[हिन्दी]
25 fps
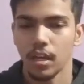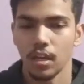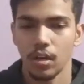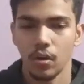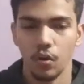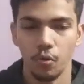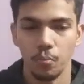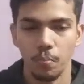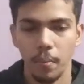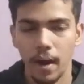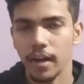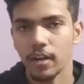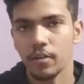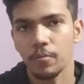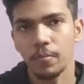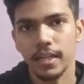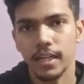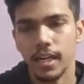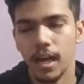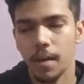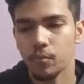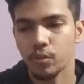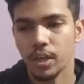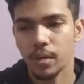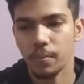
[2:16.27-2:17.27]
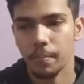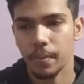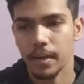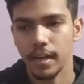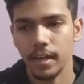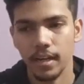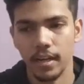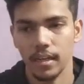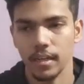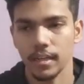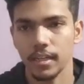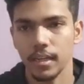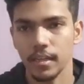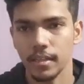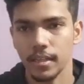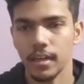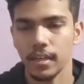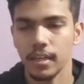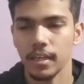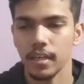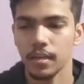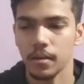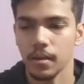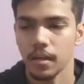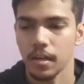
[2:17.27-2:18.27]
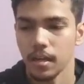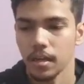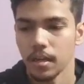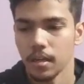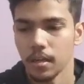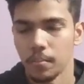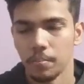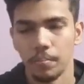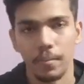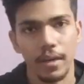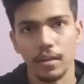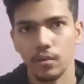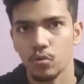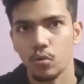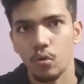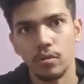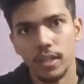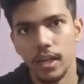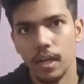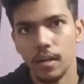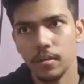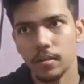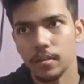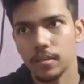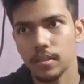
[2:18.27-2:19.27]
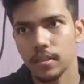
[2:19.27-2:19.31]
और पार्ट बी का मुझे पहले ये था कि मैं दो साल